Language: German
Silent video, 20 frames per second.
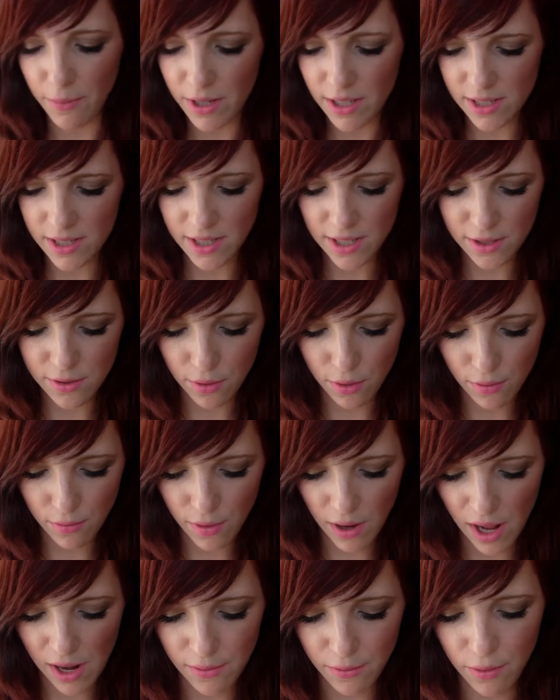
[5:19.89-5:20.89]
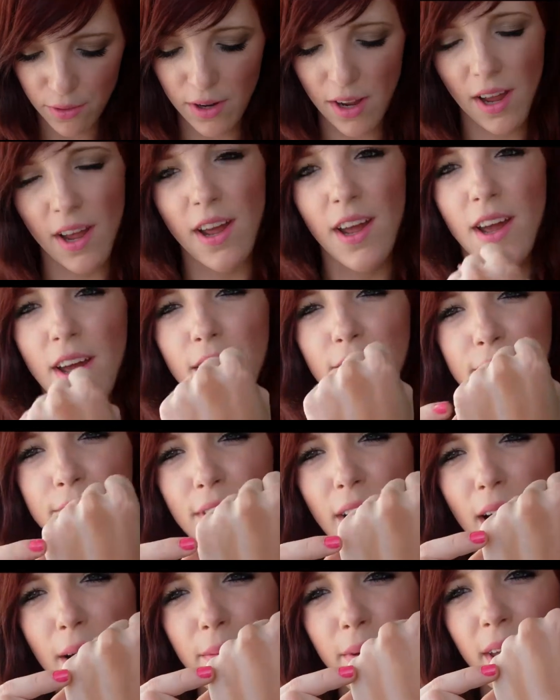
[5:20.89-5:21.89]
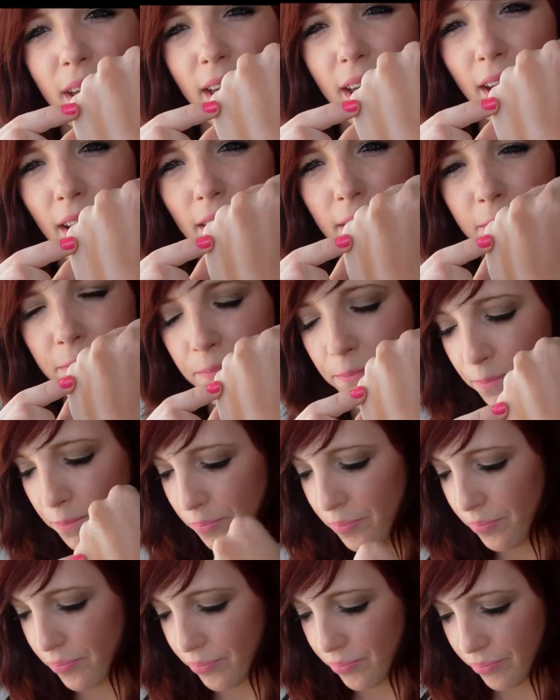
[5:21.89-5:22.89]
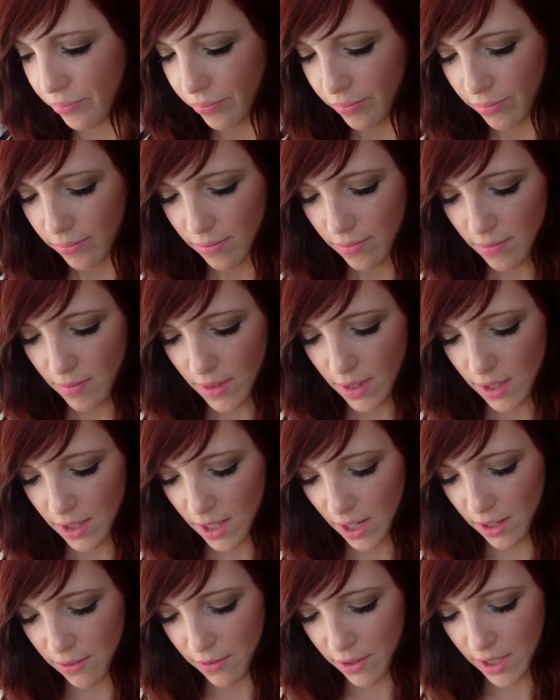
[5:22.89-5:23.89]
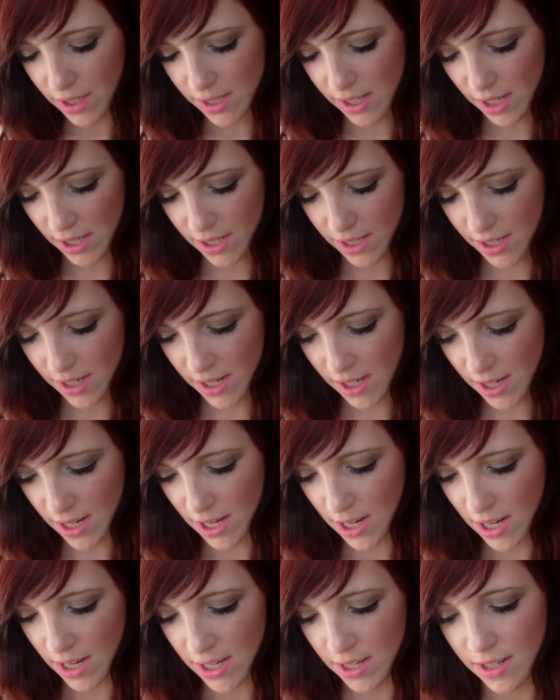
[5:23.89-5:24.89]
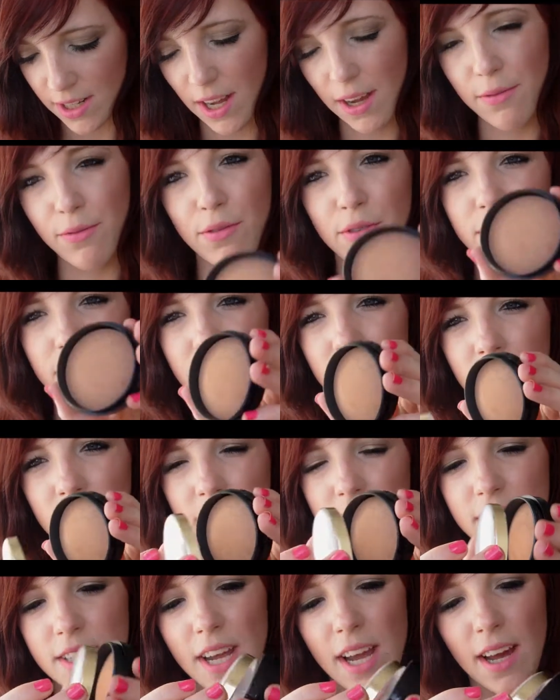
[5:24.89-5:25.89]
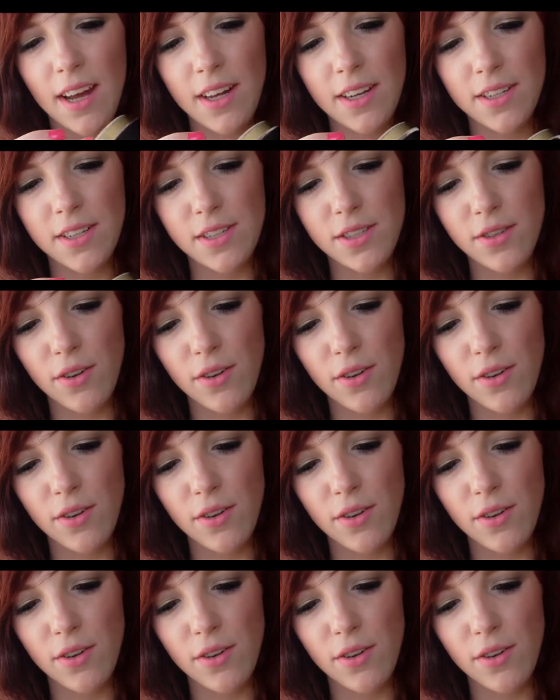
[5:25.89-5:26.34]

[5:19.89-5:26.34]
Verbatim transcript: haben mir jetzt nicht so gefallen von der Farbe her. Dann, wie gesagt, der von Terra de